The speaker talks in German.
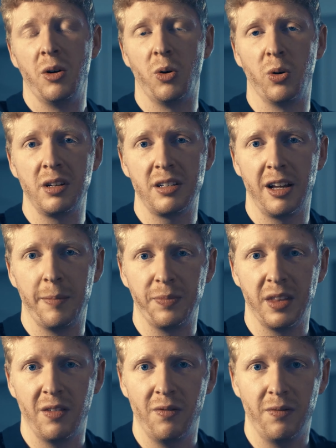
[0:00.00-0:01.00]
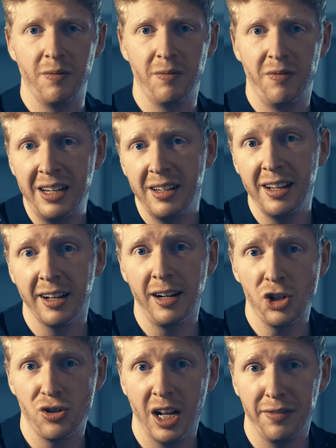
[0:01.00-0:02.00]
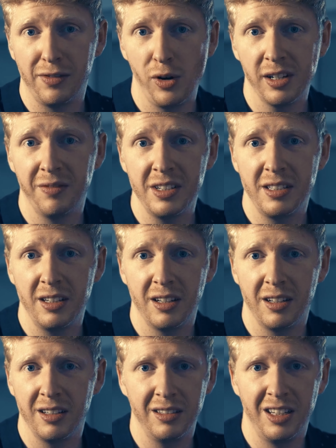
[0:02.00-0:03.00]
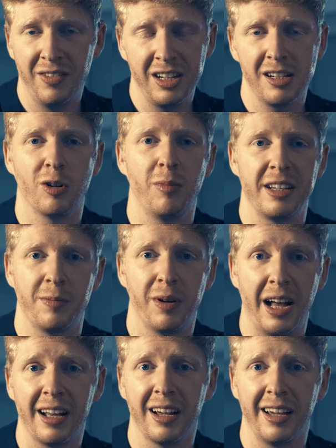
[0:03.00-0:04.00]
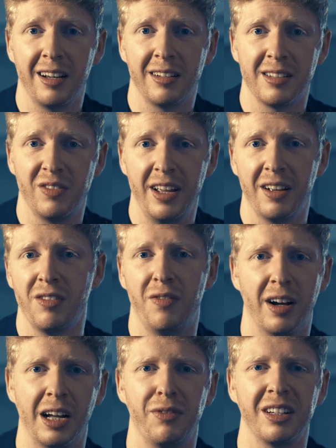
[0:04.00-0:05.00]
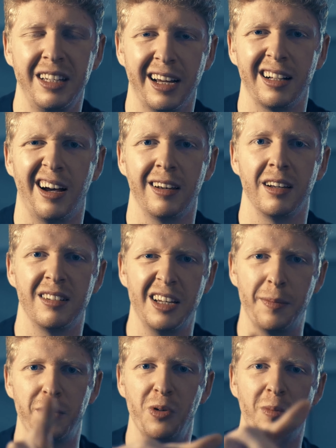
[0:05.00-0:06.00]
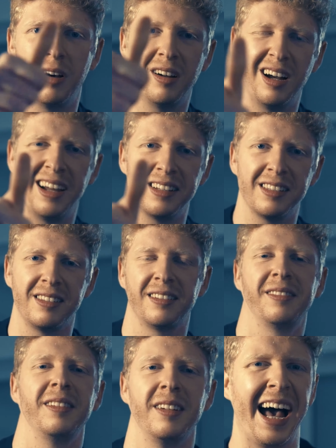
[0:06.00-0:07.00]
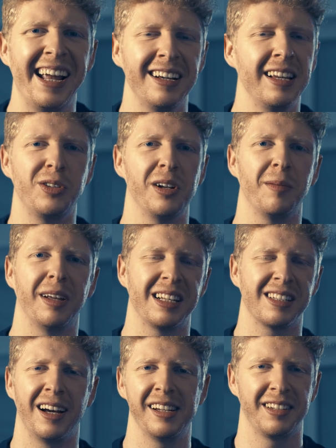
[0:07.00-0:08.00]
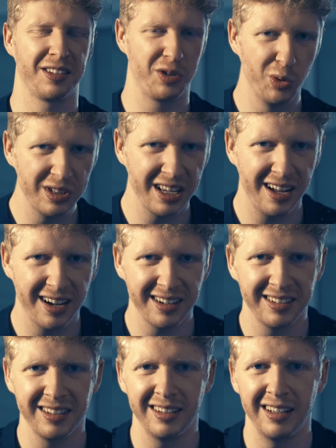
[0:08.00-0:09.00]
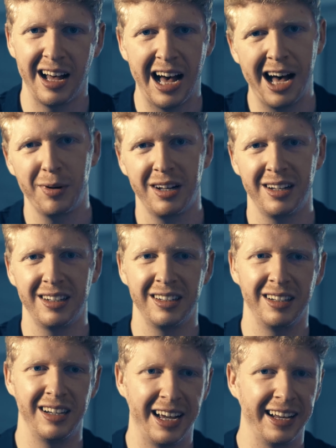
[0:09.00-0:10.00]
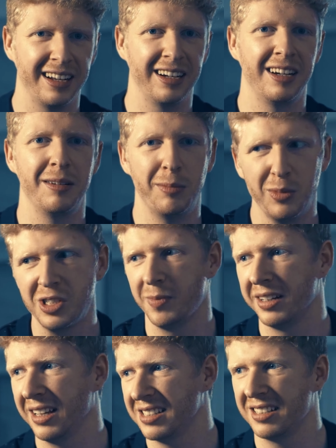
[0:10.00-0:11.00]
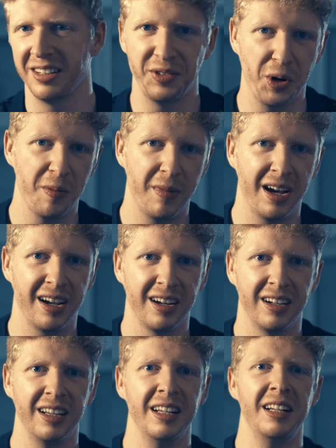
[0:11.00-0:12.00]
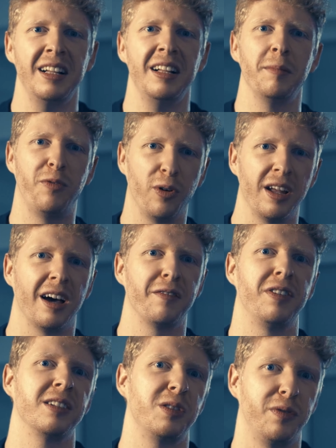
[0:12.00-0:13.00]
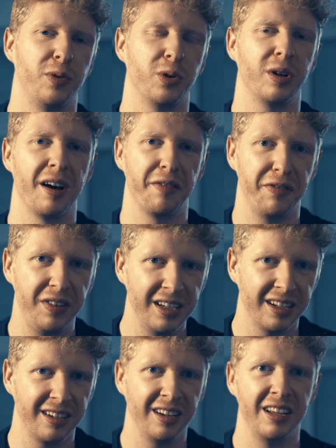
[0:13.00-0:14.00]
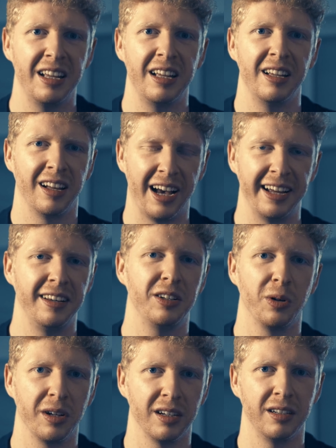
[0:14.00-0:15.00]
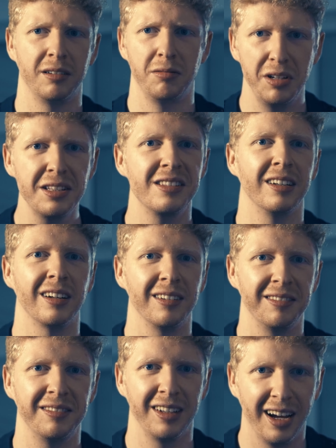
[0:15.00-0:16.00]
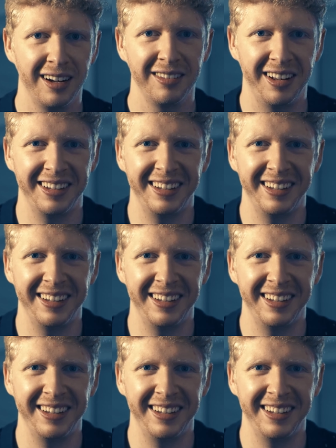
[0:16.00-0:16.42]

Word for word: Und ähm, wenn ihr den Kanal schon länger verfolgt, dann wisst ihr, hier wird nicht lange um heißen Brei geredet, deswegen wir fangen einfach direkt an, Tipp Nummer eins. Eigentlich sollte man das gar nicht dazu sagen, aber leider muss man das doch machen. Bevor ihr anfangt zu fotografieren, reinigt eure Linse. Ja?